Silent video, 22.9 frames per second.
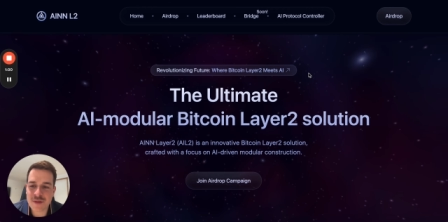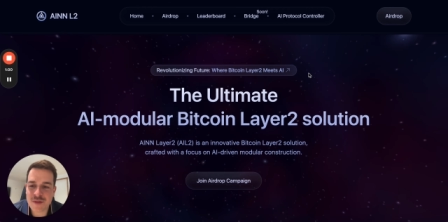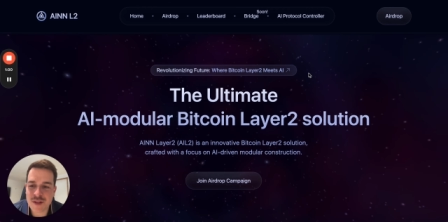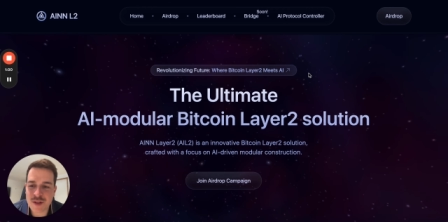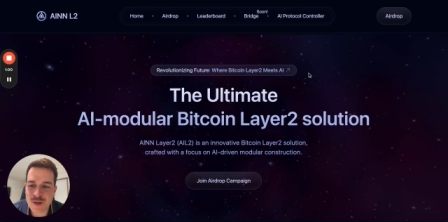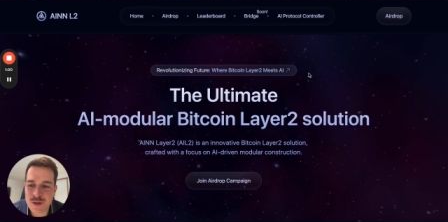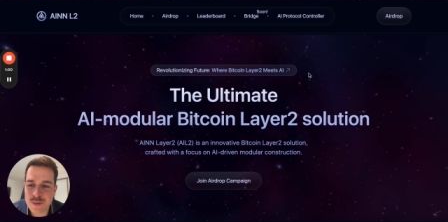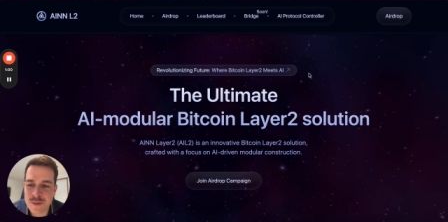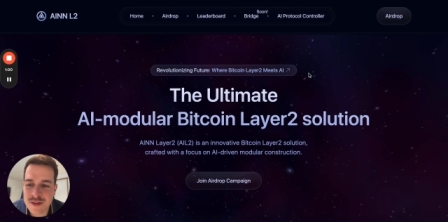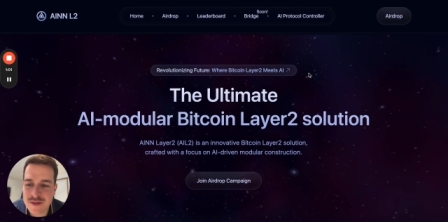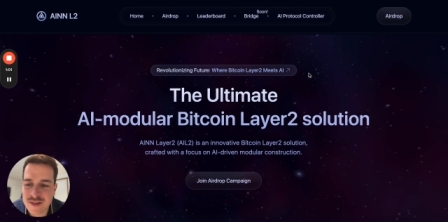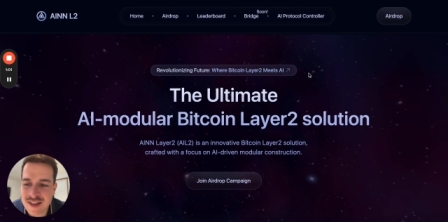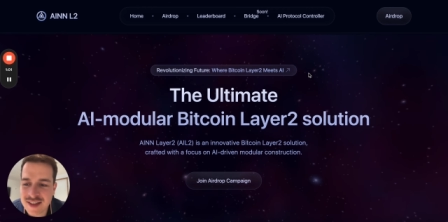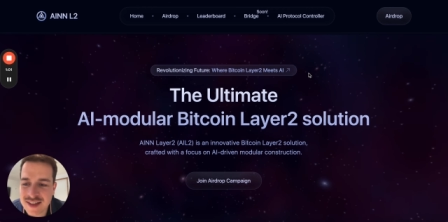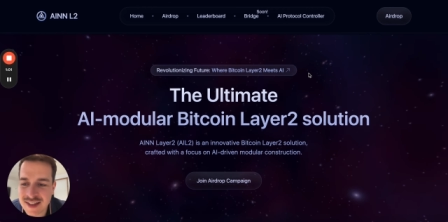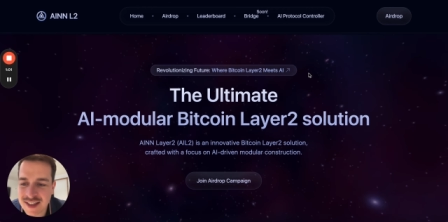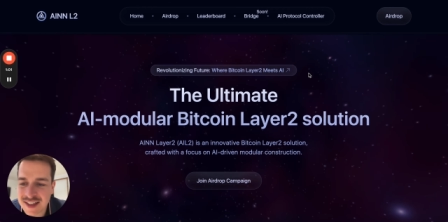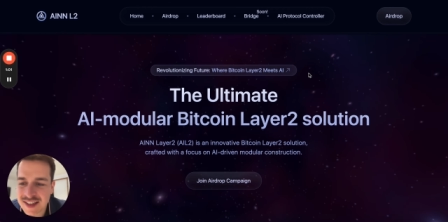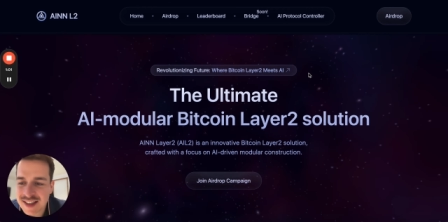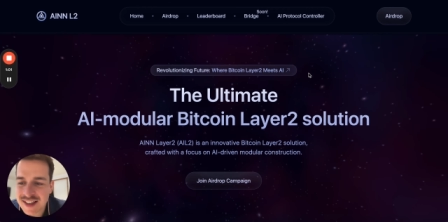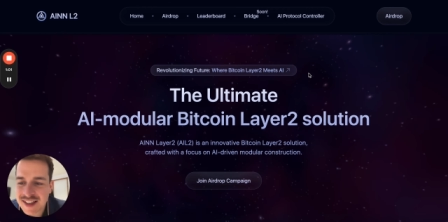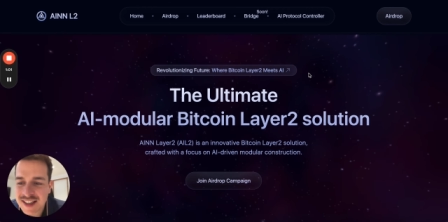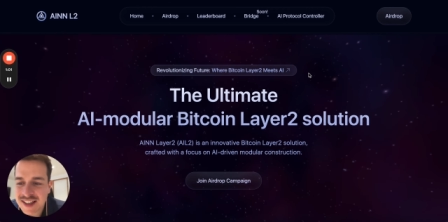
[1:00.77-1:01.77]
fin
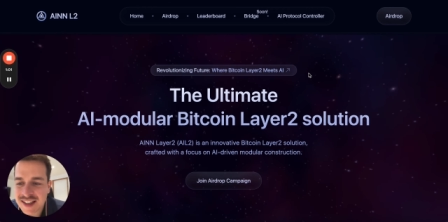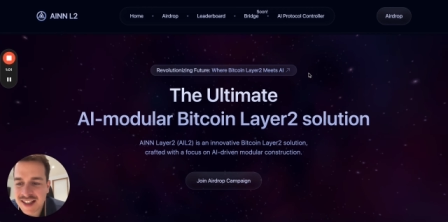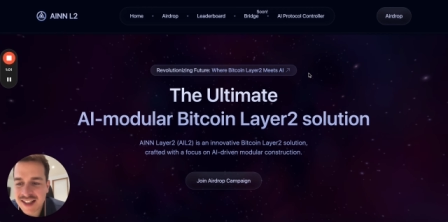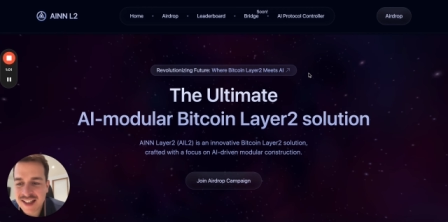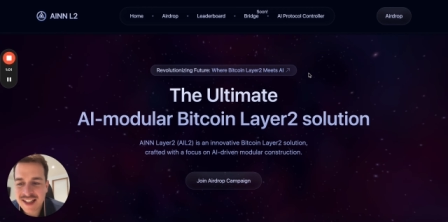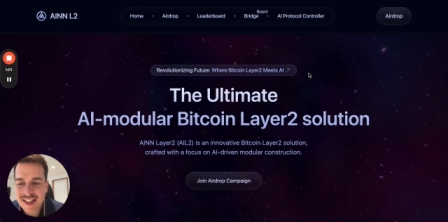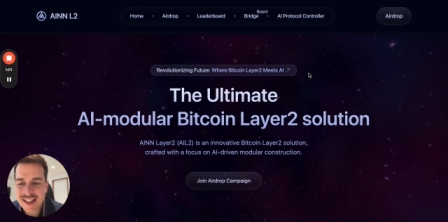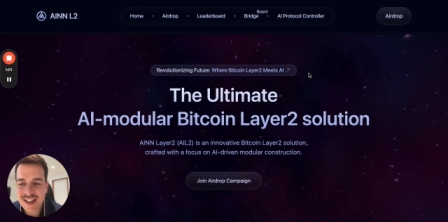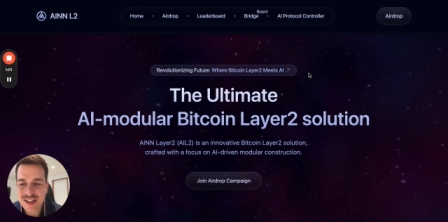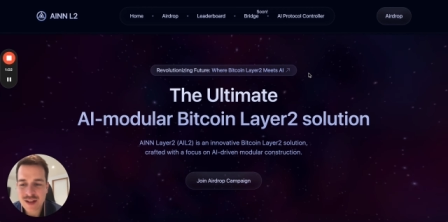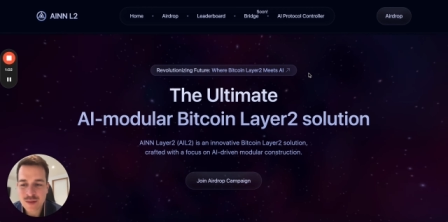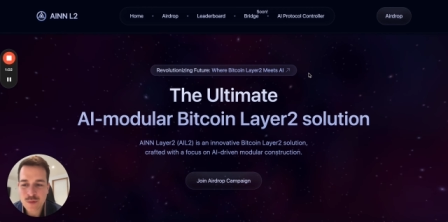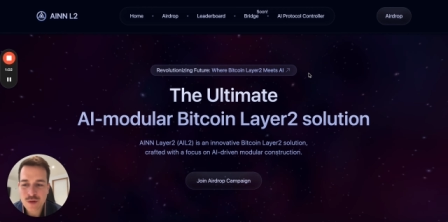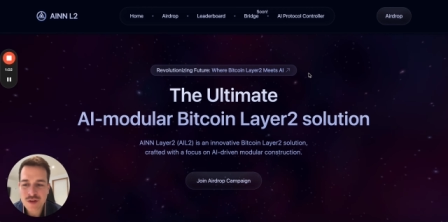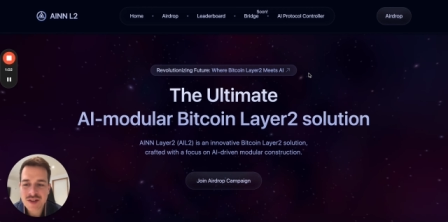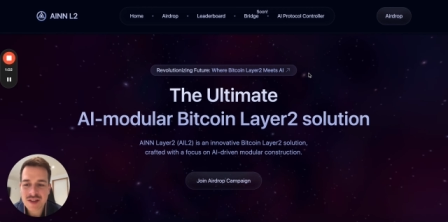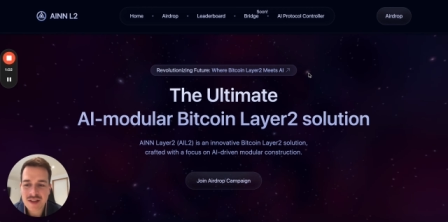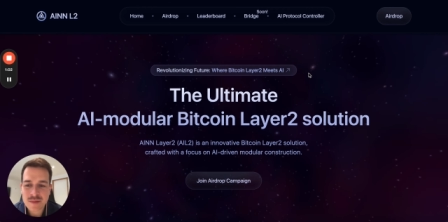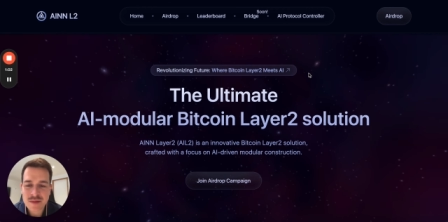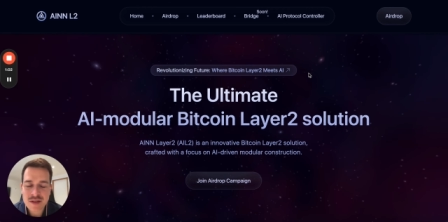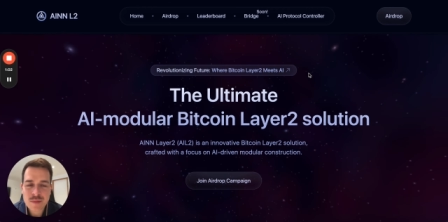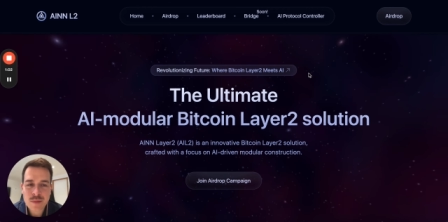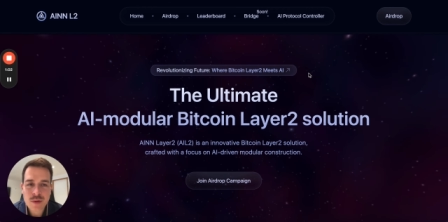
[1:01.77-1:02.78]
2025. Moi,
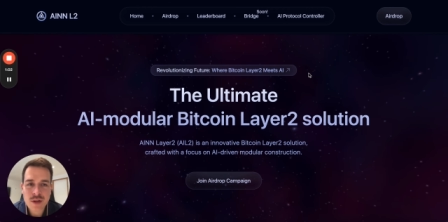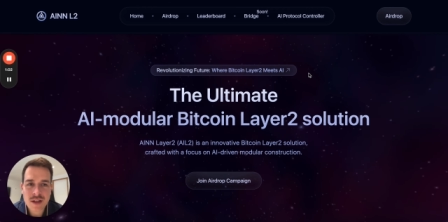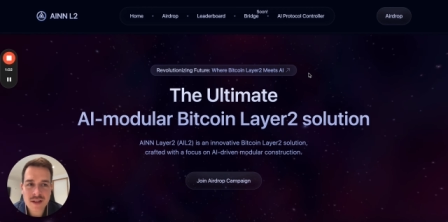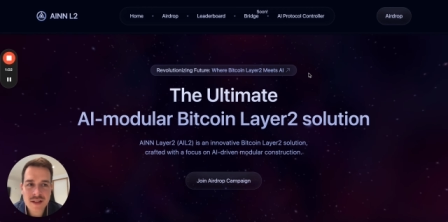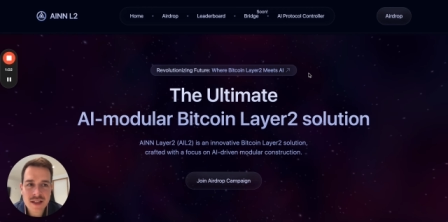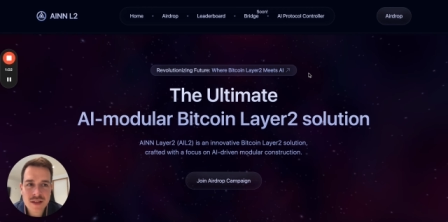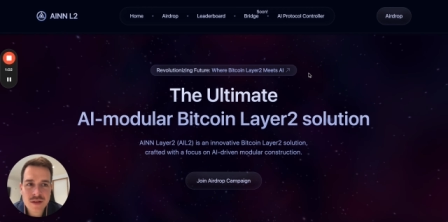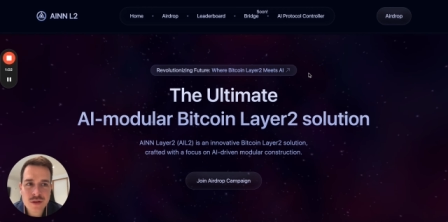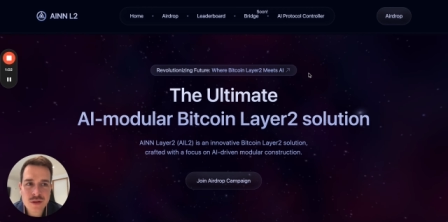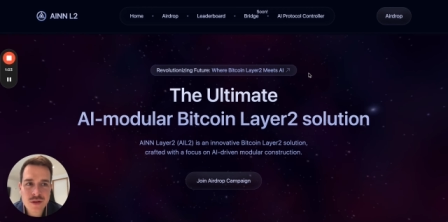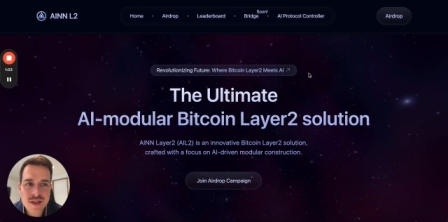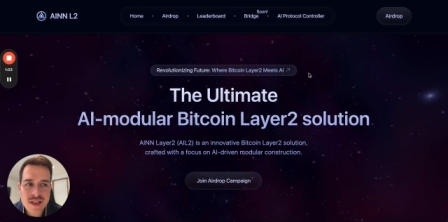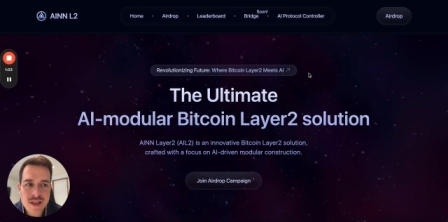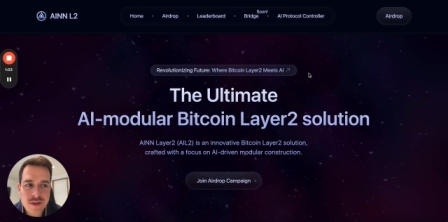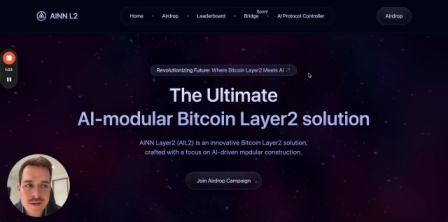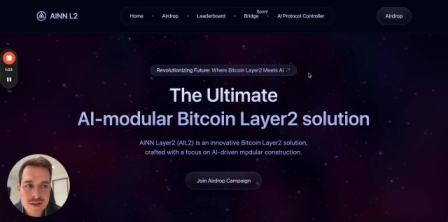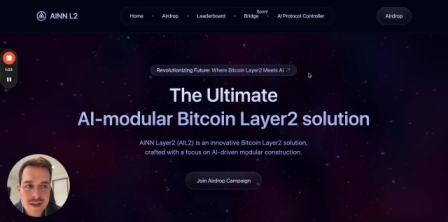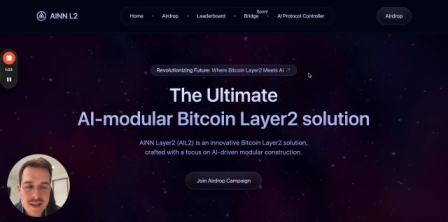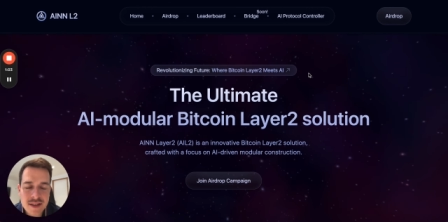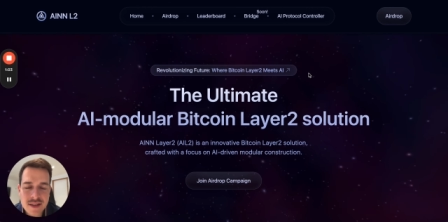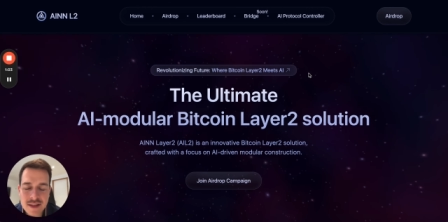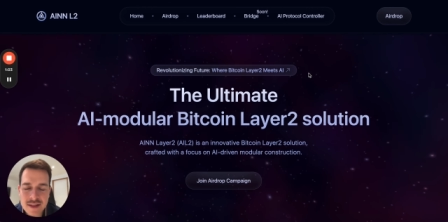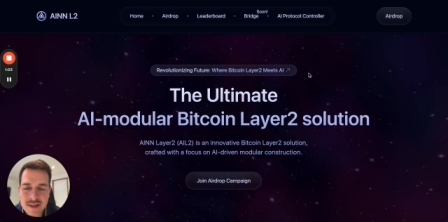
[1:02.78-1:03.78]
c'est un petit peu la date que j'ai en tête, hein,